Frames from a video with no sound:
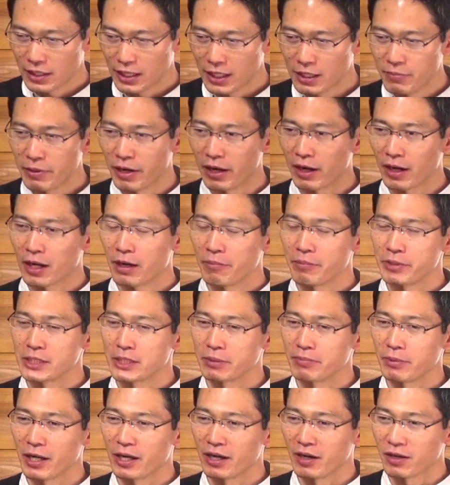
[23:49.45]
今神
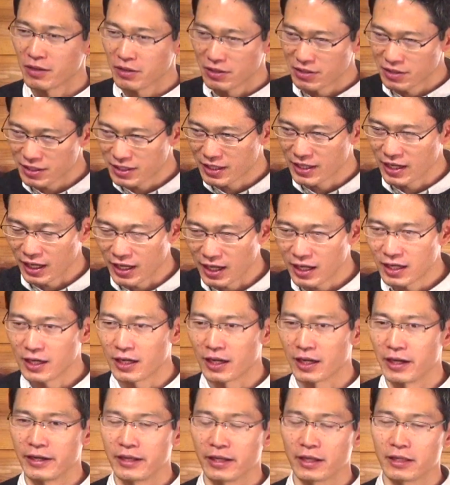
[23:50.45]
様
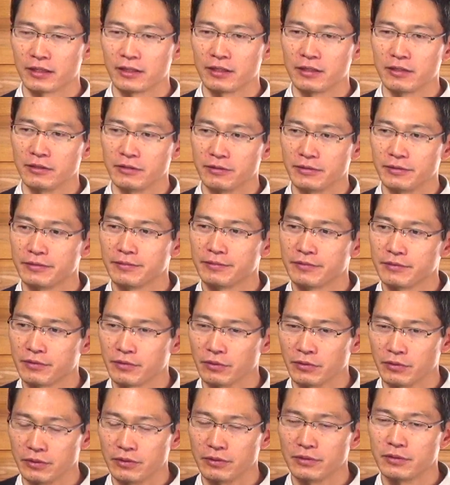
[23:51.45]
ガランガランやってる
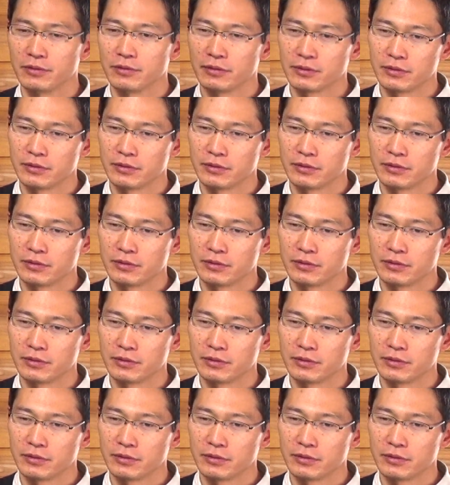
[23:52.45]
という